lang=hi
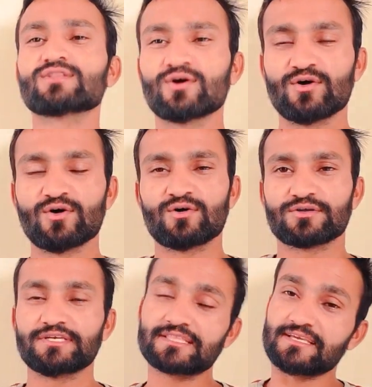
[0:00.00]
तो
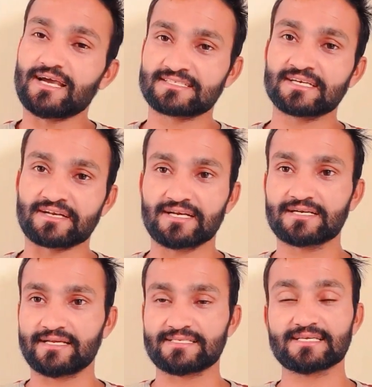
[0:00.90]
ये थी आज की
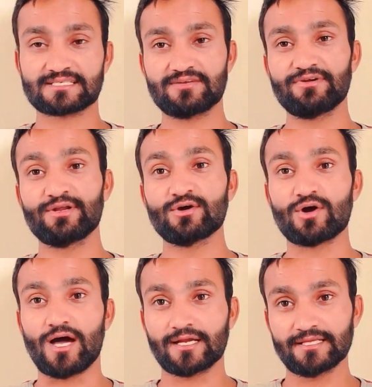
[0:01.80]
ट्रेनिंग डे सिक्स की वीडियो
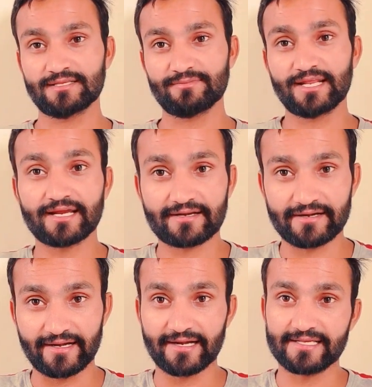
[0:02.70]
अगले दिन मिलेंगे
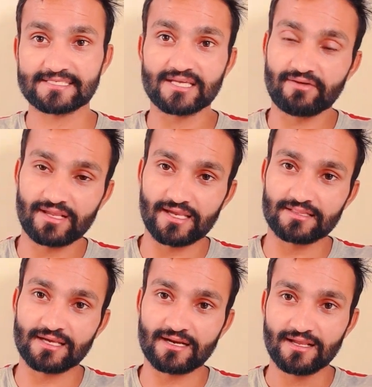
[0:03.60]
ट्रेनिंग डे सेवन के
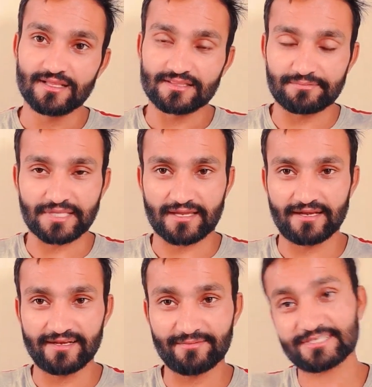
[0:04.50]
अंदर तब तक के
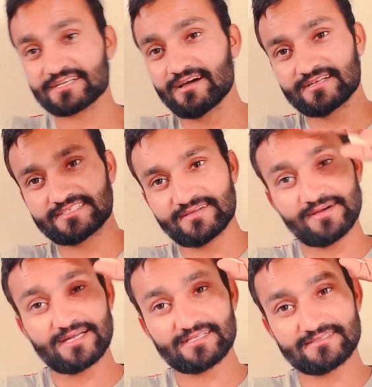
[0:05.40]
लिए नमस्कार जय
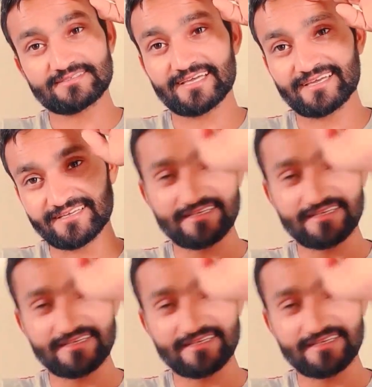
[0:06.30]
भारत जय